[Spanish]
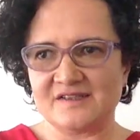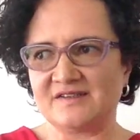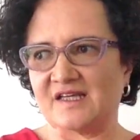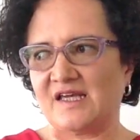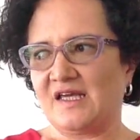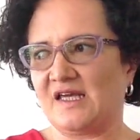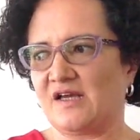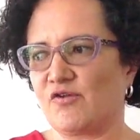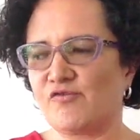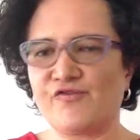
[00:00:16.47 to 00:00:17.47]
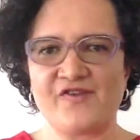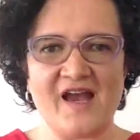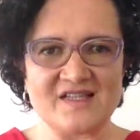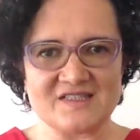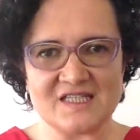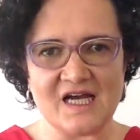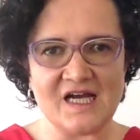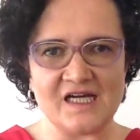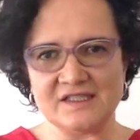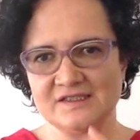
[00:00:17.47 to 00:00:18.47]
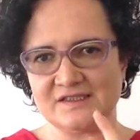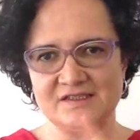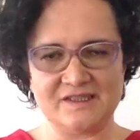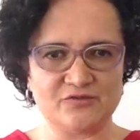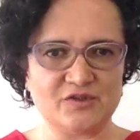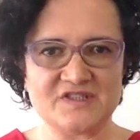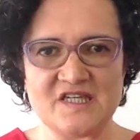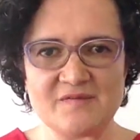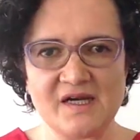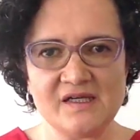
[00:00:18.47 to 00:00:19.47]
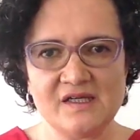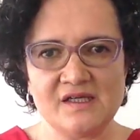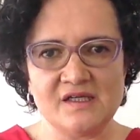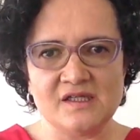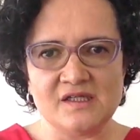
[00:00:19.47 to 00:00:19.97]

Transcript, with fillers: de confianza, de autoestima.